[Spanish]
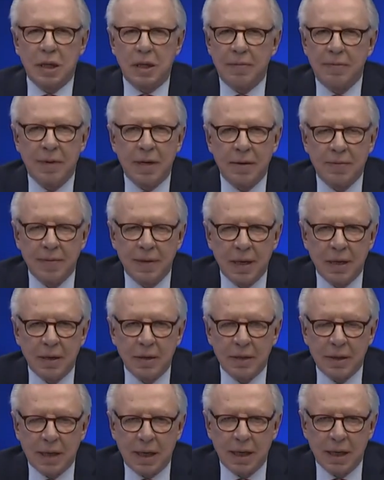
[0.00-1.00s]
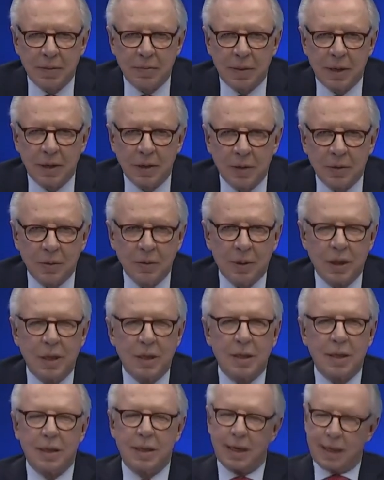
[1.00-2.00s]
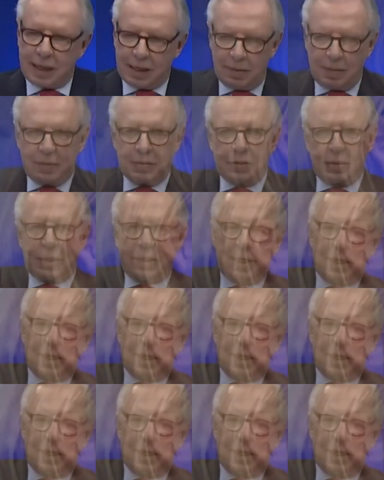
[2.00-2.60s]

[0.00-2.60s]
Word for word: que te va a ver bien, no tengan la menor duda. Y aquí vamos a